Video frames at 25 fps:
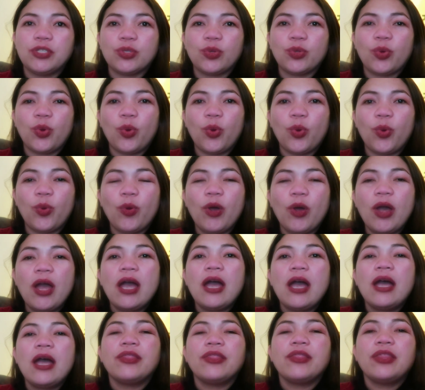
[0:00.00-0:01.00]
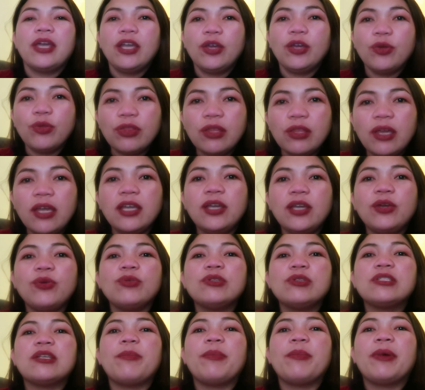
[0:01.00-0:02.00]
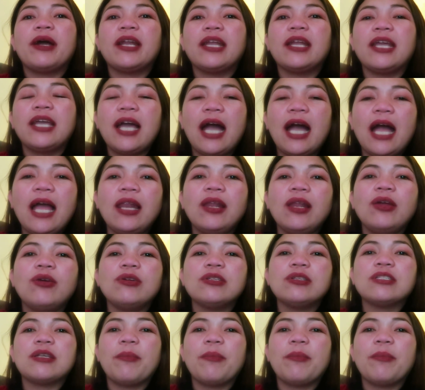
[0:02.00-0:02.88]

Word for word: So, Thank you, thank you sa mga regalo,